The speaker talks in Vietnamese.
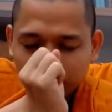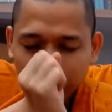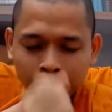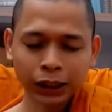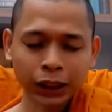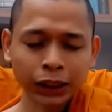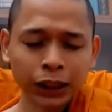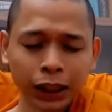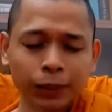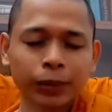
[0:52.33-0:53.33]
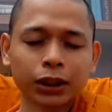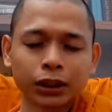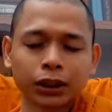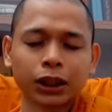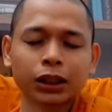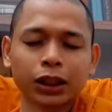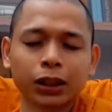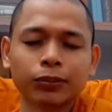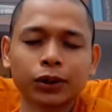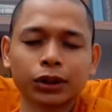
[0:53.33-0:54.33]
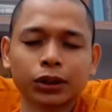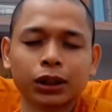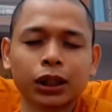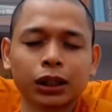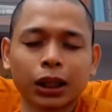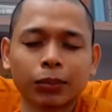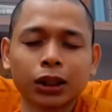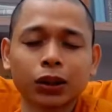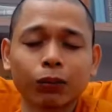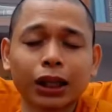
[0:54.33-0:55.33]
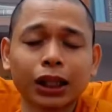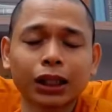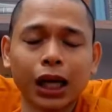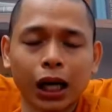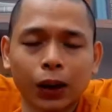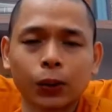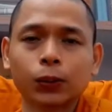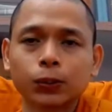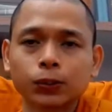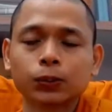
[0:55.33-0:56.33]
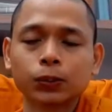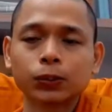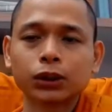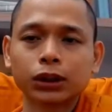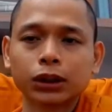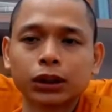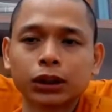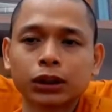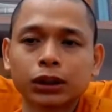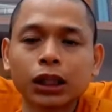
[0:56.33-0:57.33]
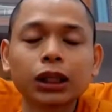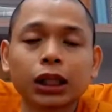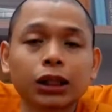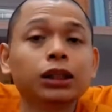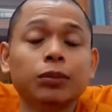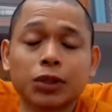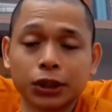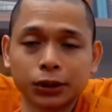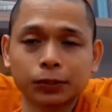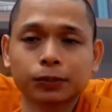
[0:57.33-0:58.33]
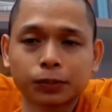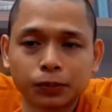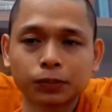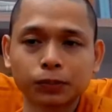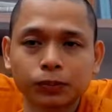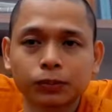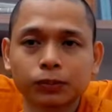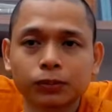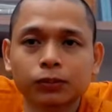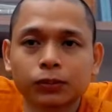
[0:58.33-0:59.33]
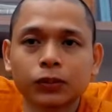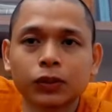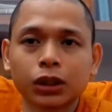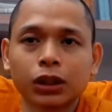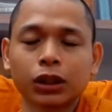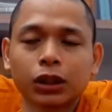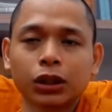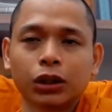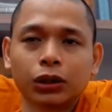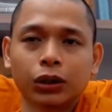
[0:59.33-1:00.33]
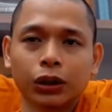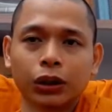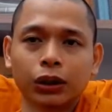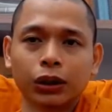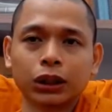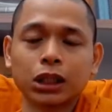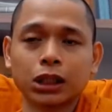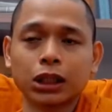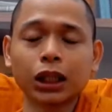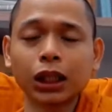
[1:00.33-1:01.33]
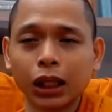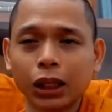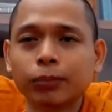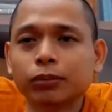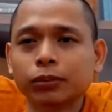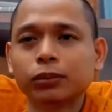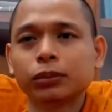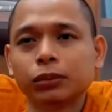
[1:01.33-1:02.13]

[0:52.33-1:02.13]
và cái chánh niệm chánh niệm được đề cập ở trong bát chánh đạo tức là tứ niệm xứ ừ còn cái sự chánh niệm